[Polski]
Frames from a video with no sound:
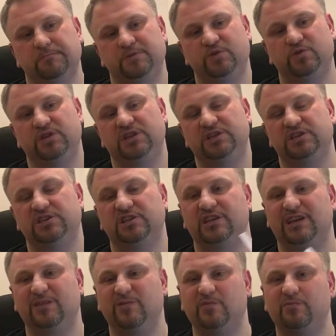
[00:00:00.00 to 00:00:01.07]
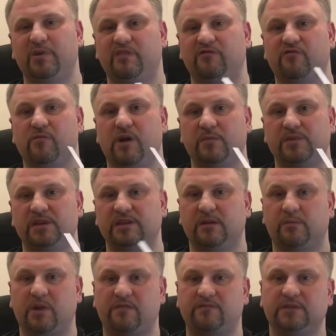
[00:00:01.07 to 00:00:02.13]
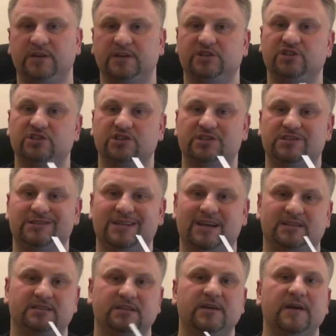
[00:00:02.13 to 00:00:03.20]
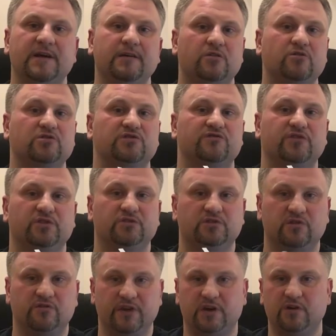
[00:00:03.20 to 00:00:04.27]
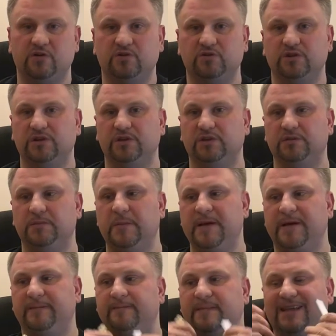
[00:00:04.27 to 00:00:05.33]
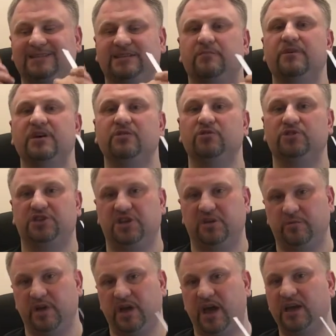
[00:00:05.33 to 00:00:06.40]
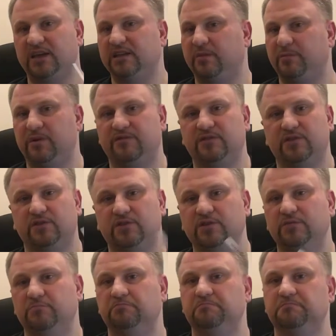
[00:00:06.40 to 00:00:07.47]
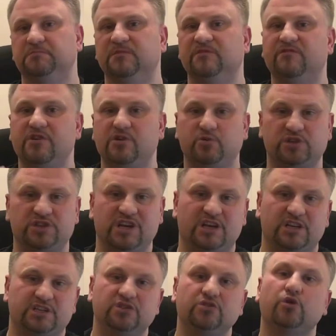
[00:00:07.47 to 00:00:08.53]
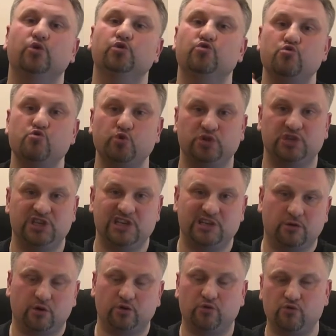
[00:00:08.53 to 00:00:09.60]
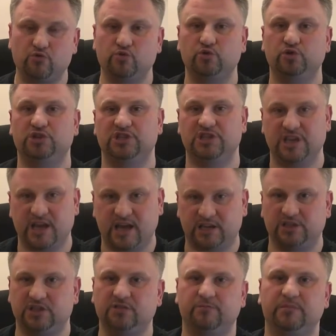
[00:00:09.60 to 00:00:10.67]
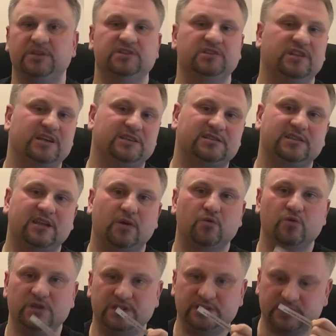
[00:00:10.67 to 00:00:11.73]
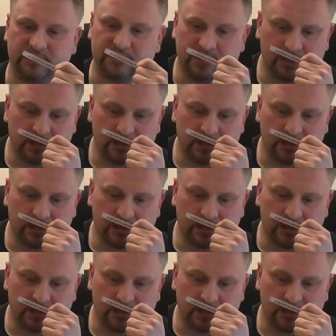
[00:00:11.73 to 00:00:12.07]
psiuknięcie się takimi perfumami naprawdę czyni z nas kogoś wyjątkowego dla samego siebie, a i na pewno wyróżniać, odróżni, odróżniać będzie nas na ulicy.